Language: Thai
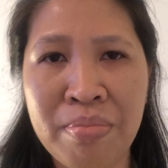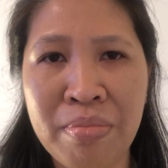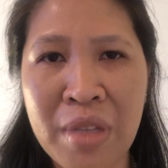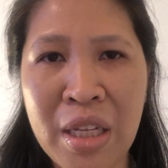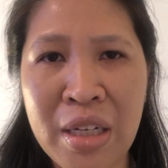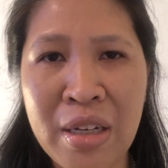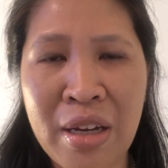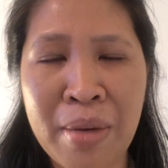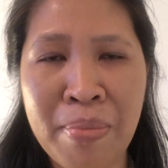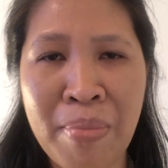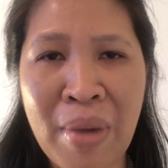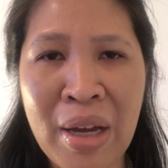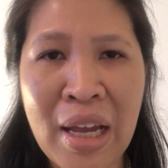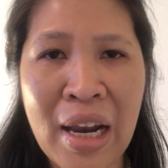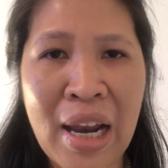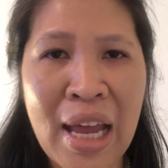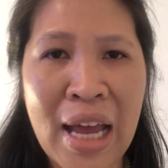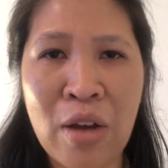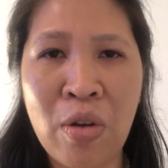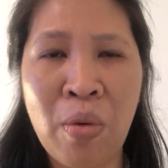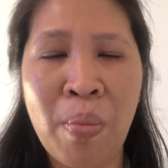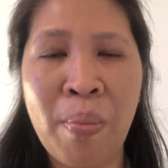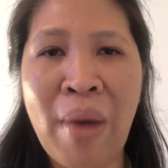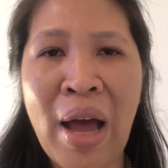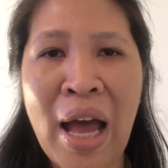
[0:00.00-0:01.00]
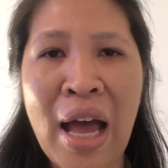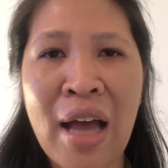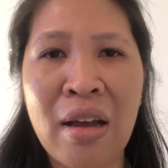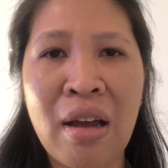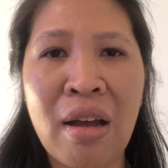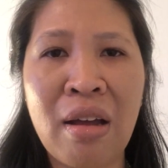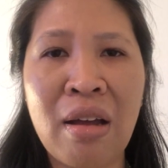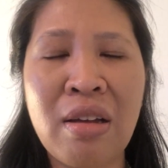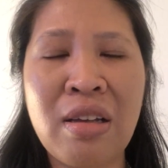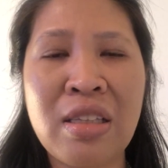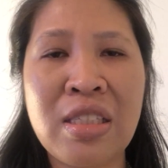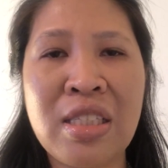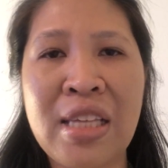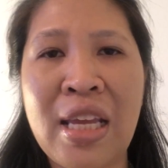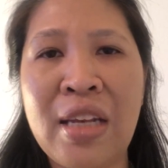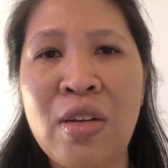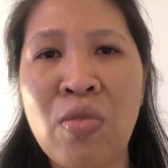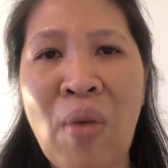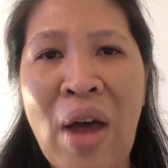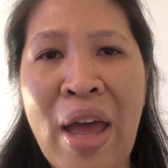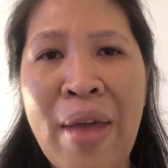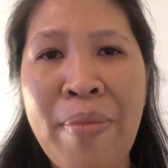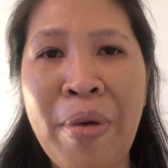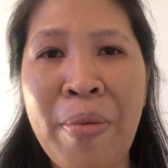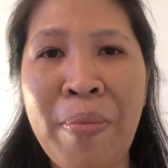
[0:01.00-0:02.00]
เดือนมกราคมกุมภาก็คือเซต
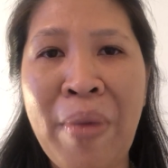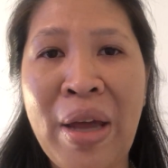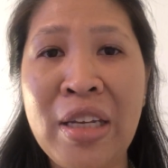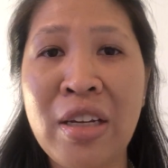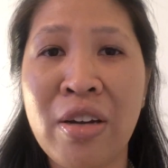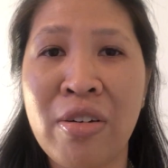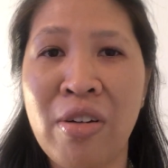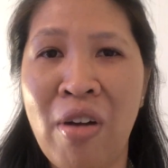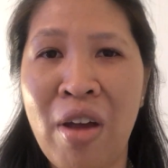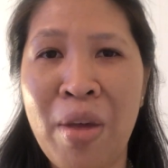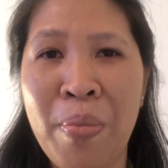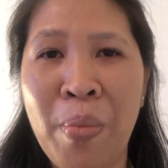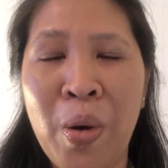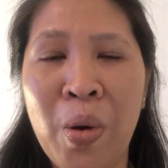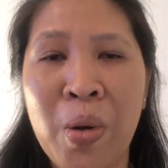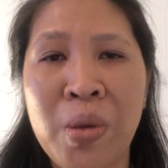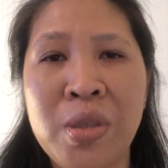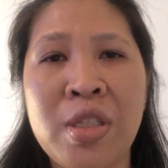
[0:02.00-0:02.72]
ไว้ประมาณหนึ่งร้อยโพ